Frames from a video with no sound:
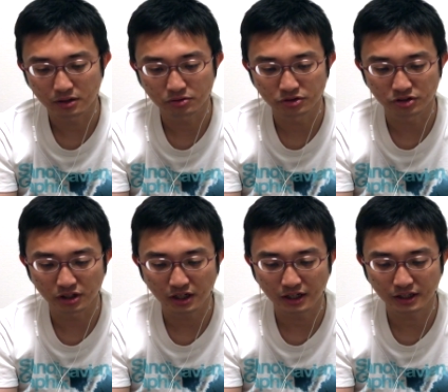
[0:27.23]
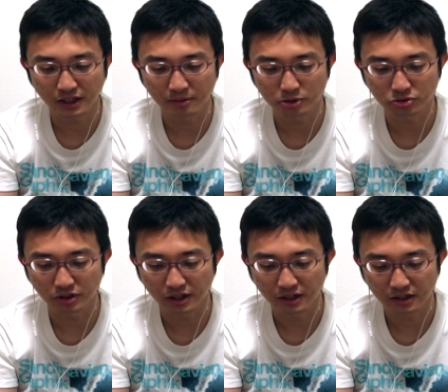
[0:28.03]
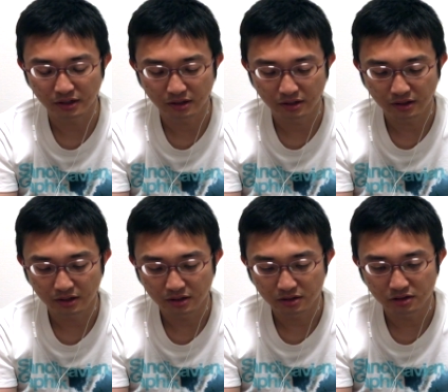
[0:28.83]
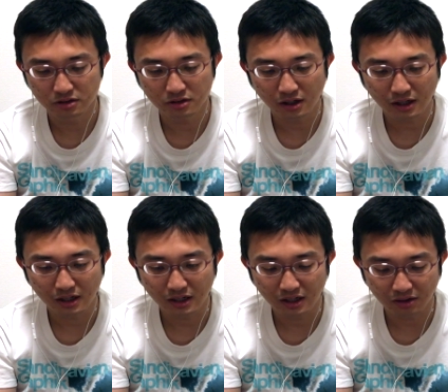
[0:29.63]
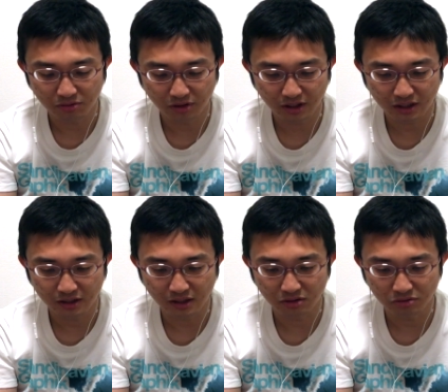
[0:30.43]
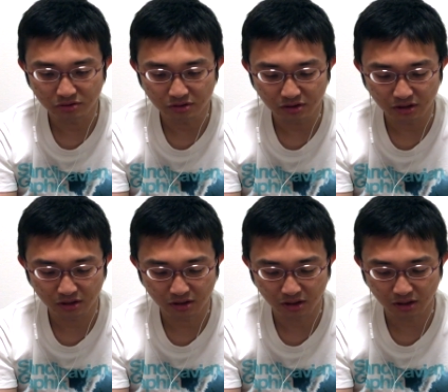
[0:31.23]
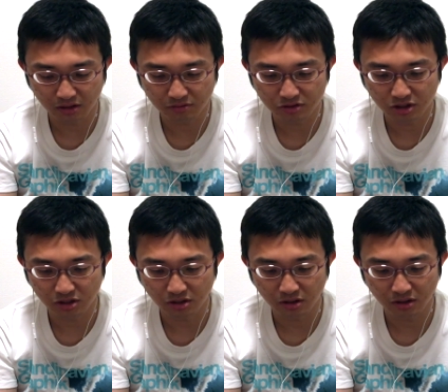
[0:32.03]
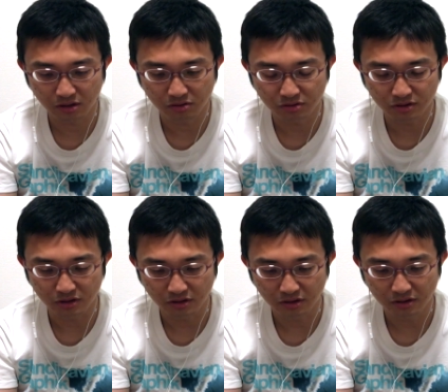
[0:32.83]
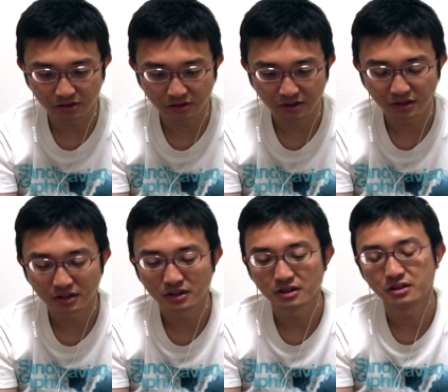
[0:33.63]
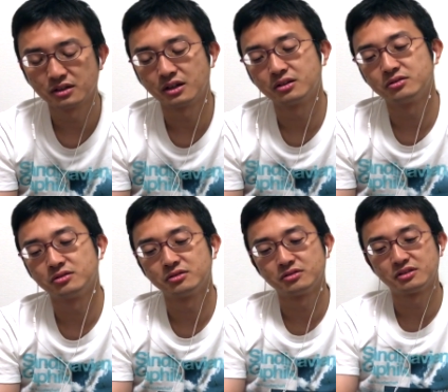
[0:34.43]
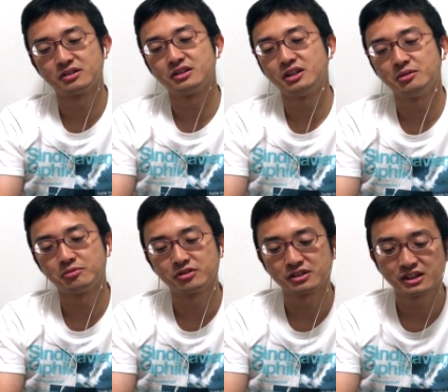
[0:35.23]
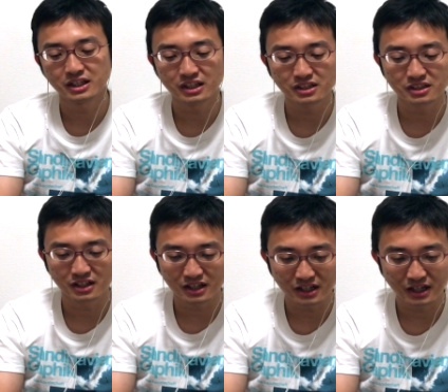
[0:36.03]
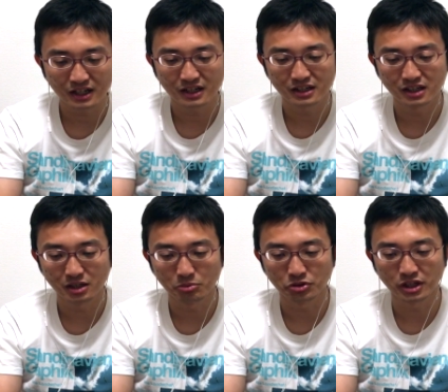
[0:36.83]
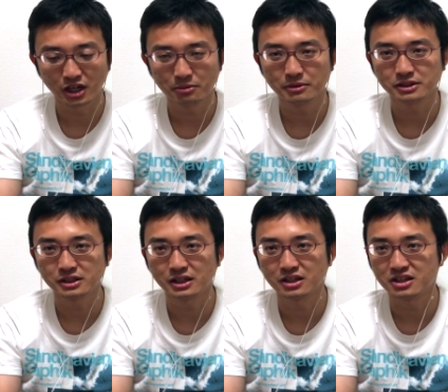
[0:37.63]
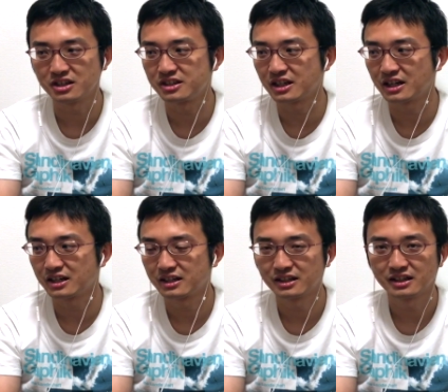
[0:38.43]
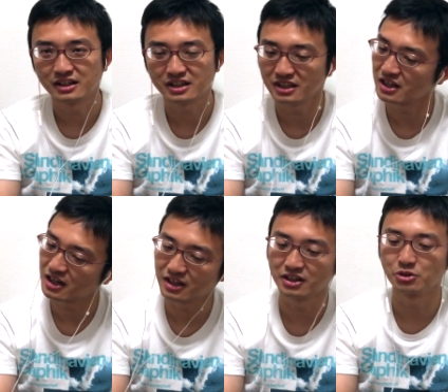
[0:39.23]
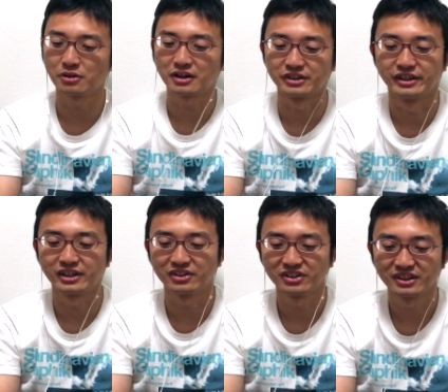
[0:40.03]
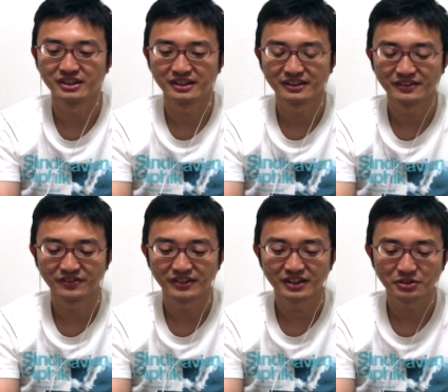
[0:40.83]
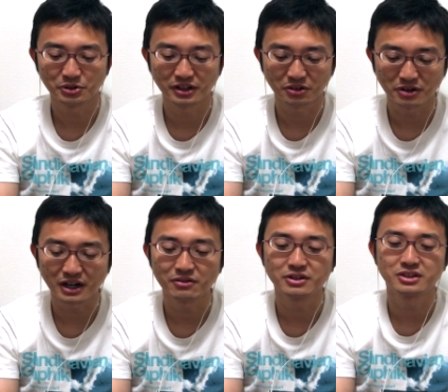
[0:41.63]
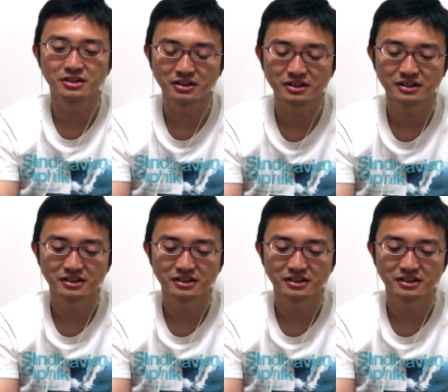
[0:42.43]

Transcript: で、本日1回だけやりましょうね。うわー、これなんだ、4二銀打ち2二歩。なるほど、いい問題ですな。いい問題選びますな、鬼神さん。鬼神が選んでんのかわかんないけど。俺だけど分かりましたよ。